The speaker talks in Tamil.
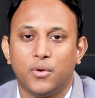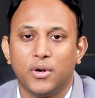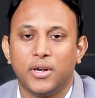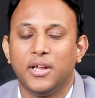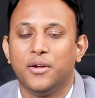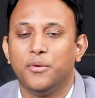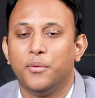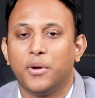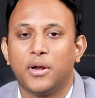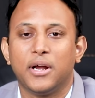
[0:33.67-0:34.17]

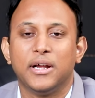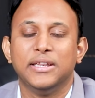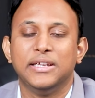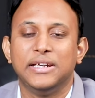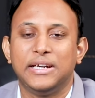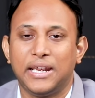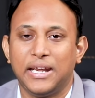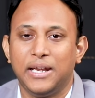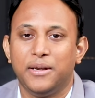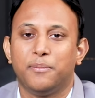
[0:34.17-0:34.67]
ஒன்றா
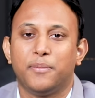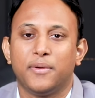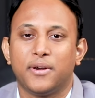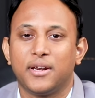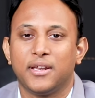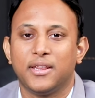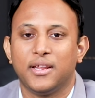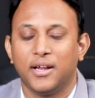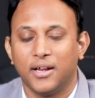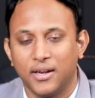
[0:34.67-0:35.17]
உட்காந்து ட்ரேட்
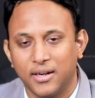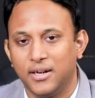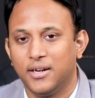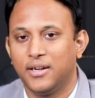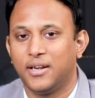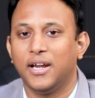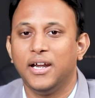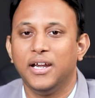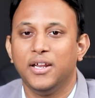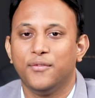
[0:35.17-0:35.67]
பண்ணுறதுக்கான
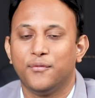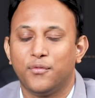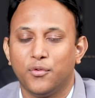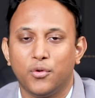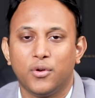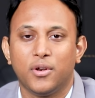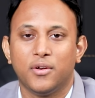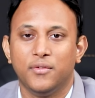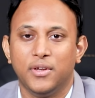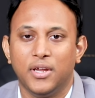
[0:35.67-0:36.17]
ட்ரேடிங்
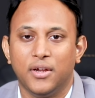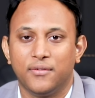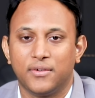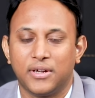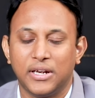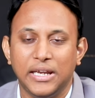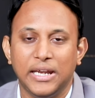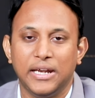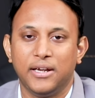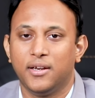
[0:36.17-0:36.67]
ஃப்ளோரை வி ஹவ்
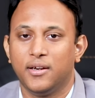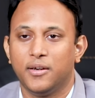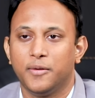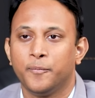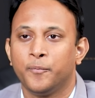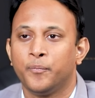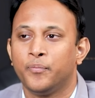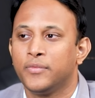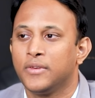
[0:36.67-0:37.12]
கிரியேட்டட்